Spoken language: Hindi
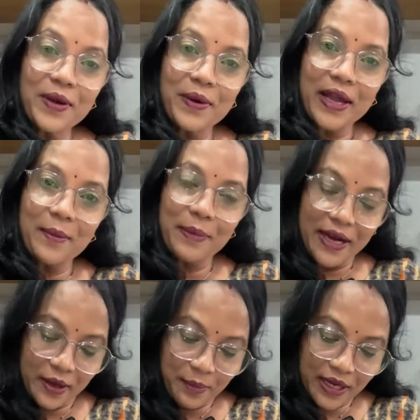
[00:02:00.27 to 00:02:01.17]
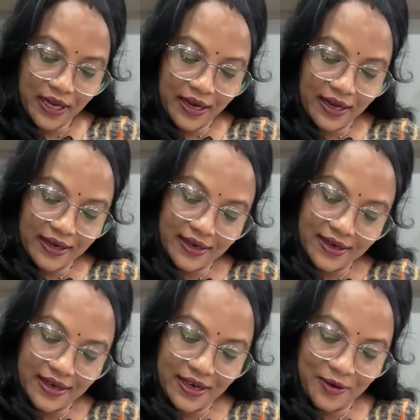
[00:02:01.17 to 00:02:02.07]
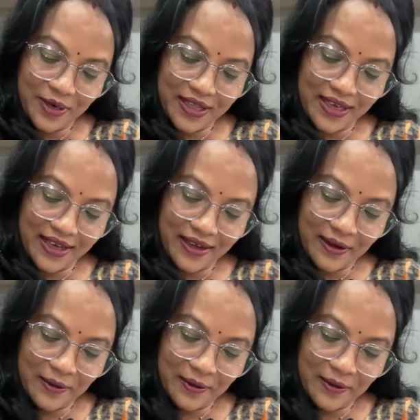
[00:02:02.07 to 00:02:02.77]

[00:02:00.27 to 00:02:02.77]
को एक प्लेट में निकाल कर ठंडा होने देंगे